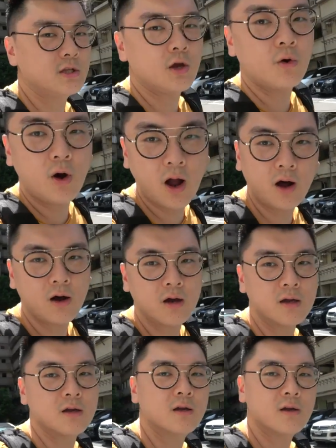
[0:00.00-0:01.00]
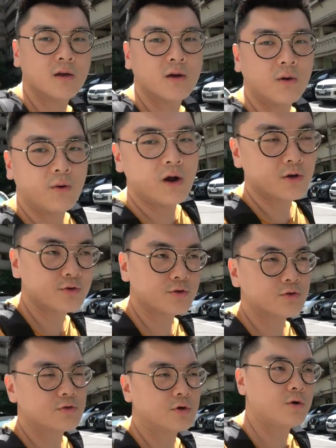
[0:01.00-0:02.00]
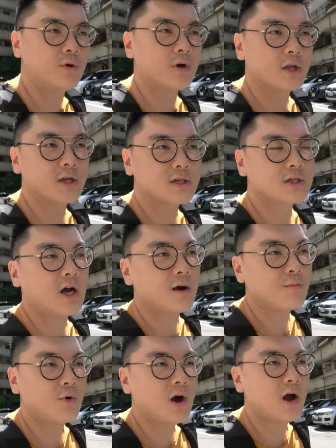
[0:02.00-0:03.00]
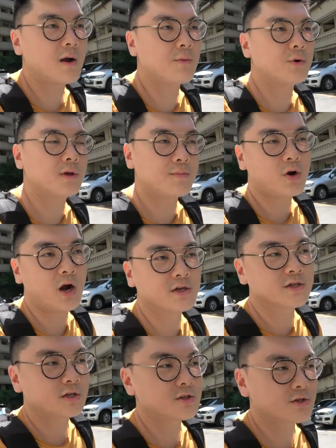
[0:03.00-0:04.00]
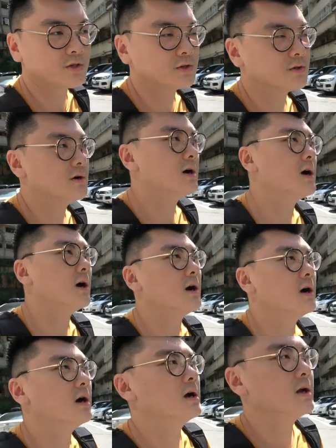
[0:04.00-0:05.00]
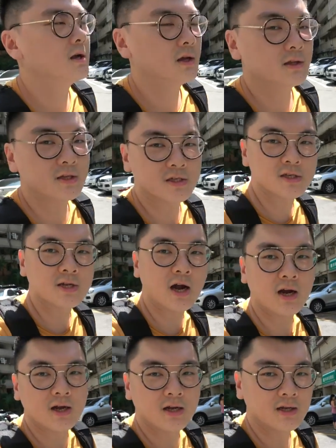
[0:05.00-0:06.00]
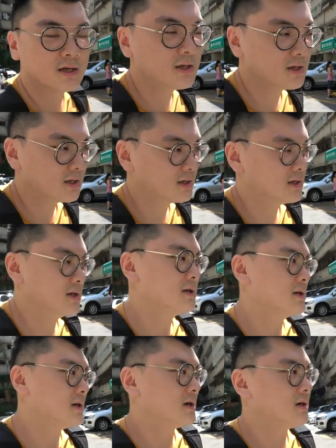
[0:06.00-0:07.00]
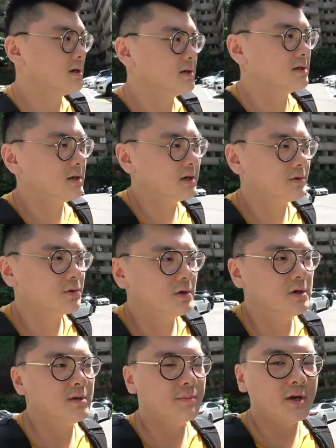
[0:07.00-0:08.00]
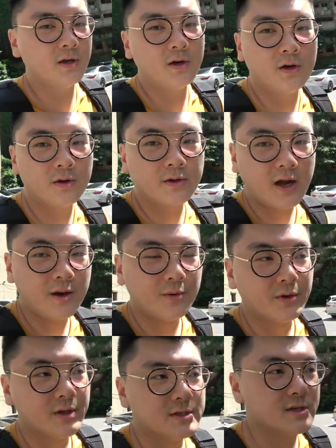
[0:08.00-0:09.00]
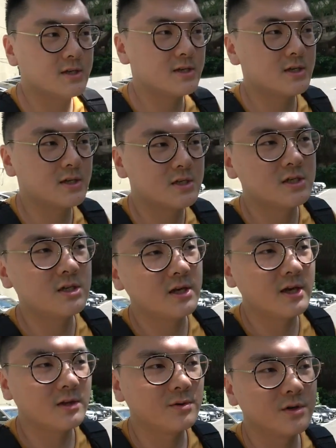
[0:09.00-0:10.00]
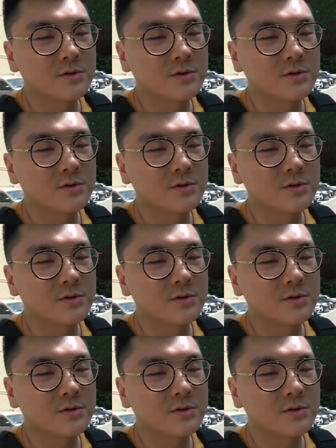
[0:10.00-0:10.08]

六号，我要去做我的项目二，我的 project two 啊，第十章。呃，很多朋友看我的这一个系列都